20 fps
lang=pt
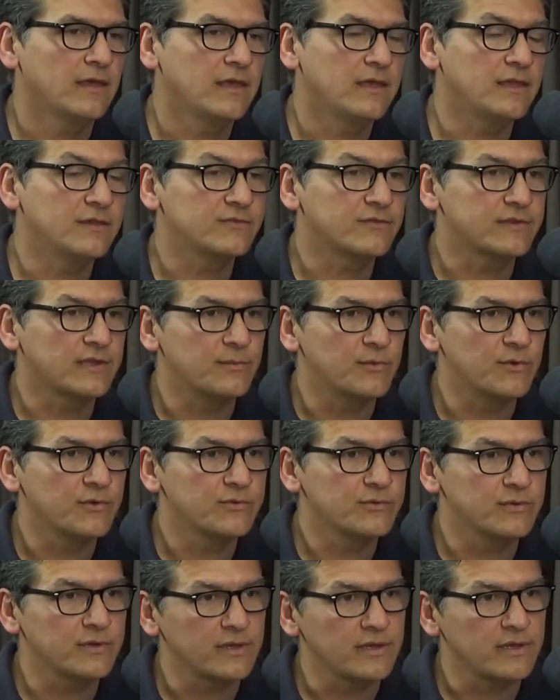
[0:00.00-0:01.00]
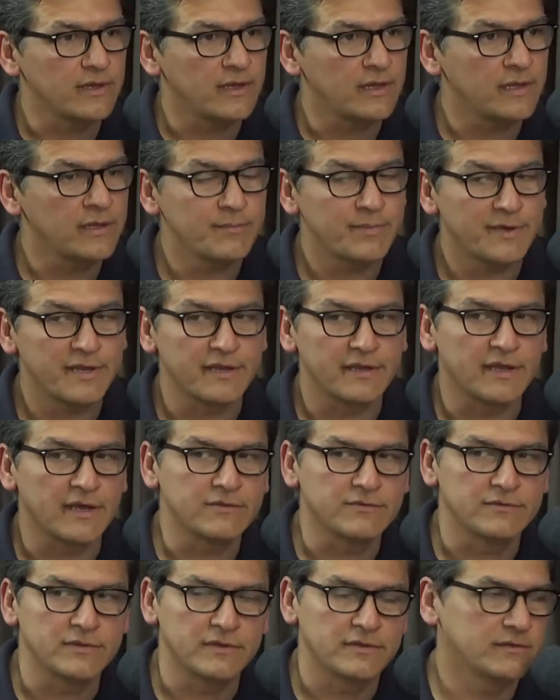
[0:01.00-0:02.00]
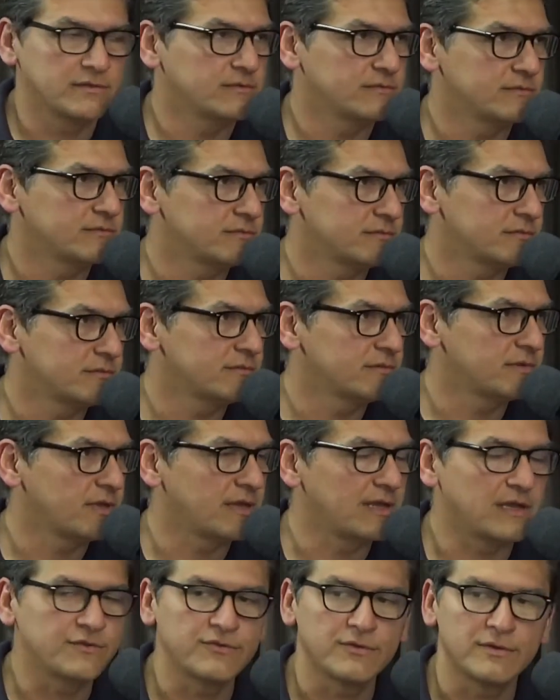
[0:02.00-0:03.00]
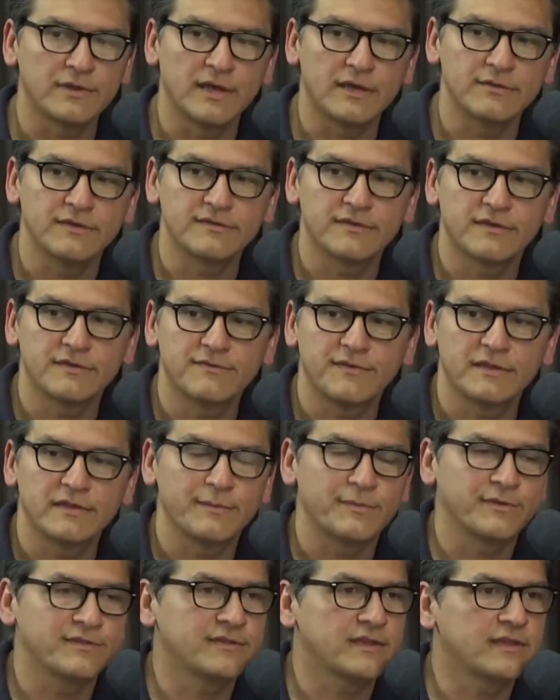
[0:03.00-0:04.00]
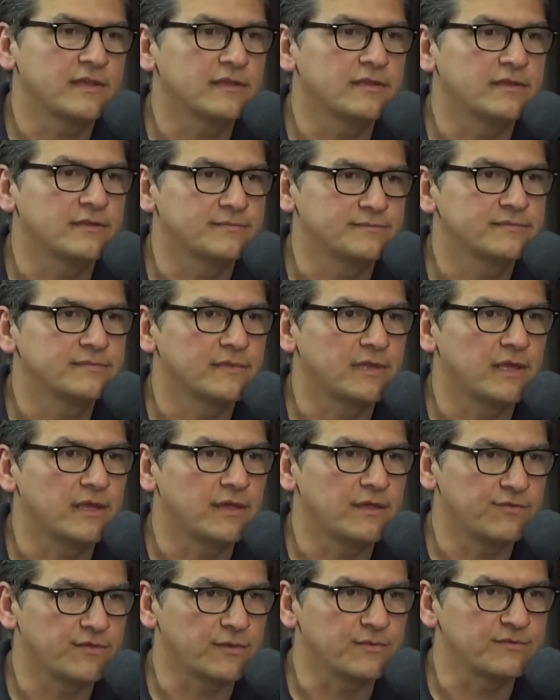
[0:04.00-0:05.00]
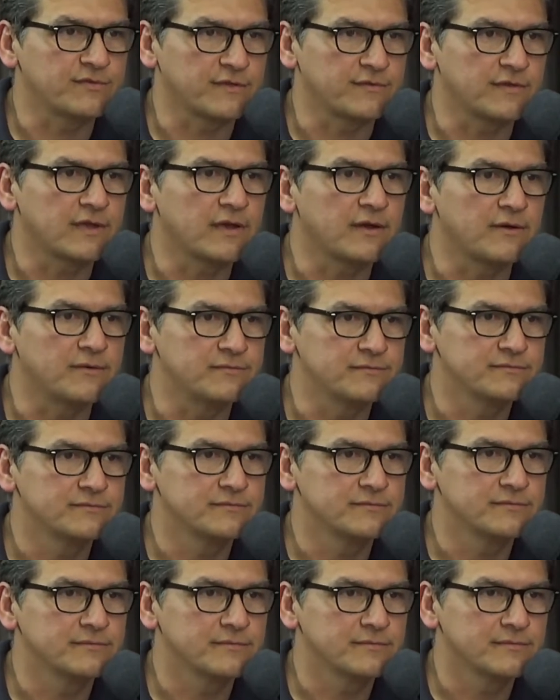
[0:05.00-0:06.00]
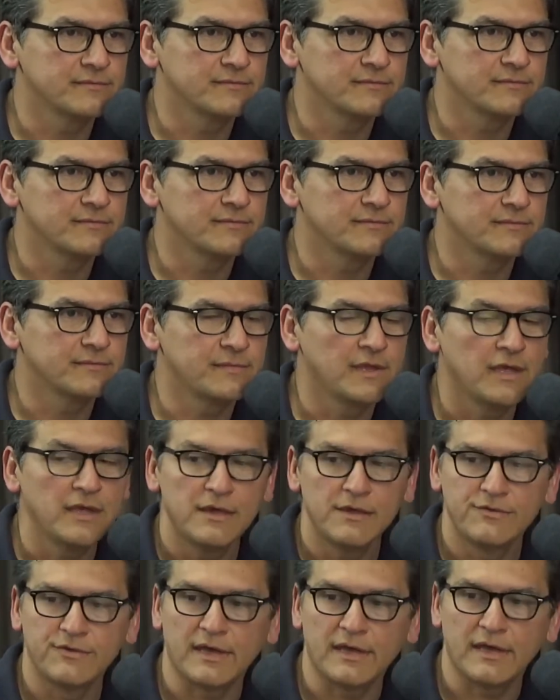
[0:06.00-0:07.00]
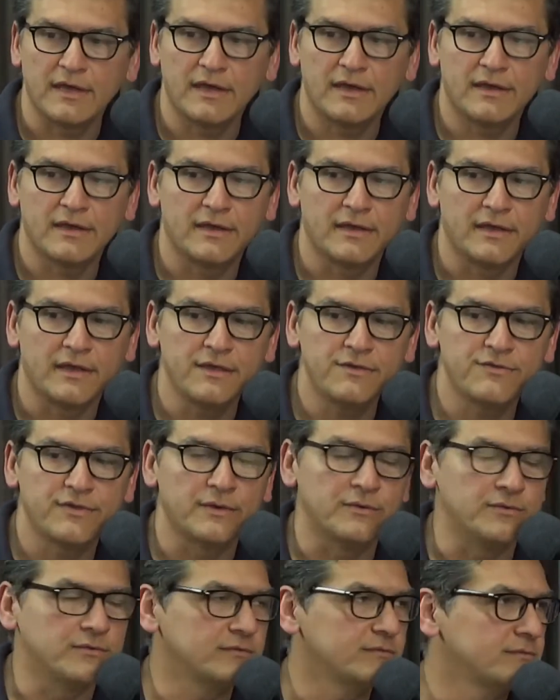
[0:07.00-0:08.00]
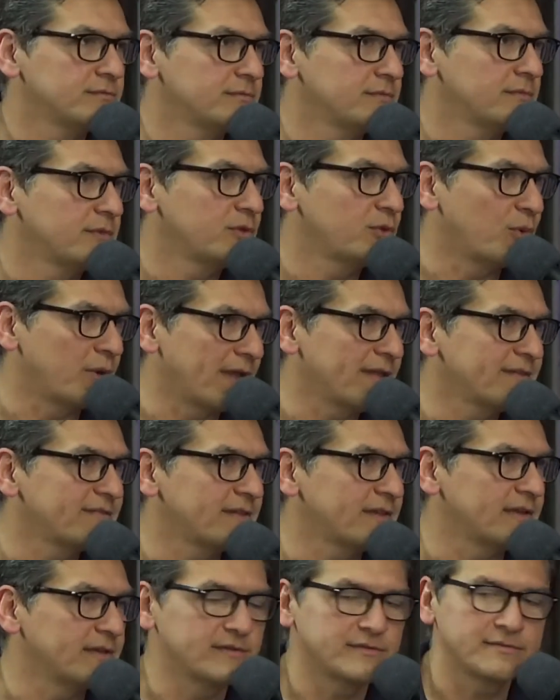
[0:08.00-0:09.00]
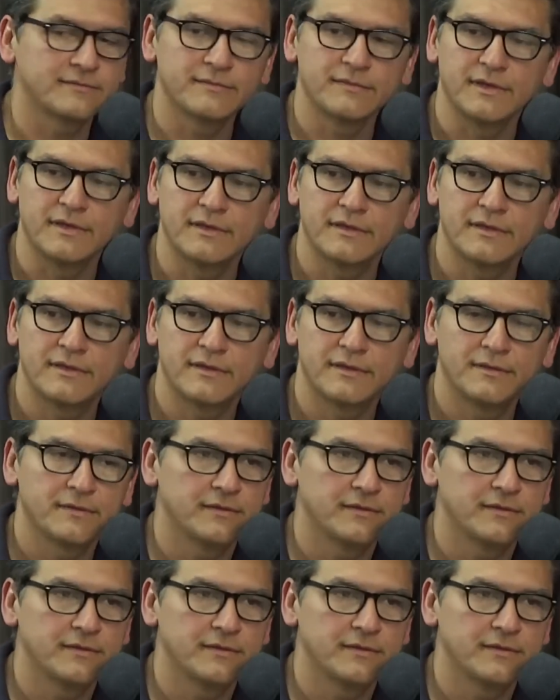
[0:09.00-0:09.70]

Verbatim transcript: Isso está muito impregnado, né? Está relacionado a essas vértebras aqui, ó, da região cervical. Já a região torácica, né?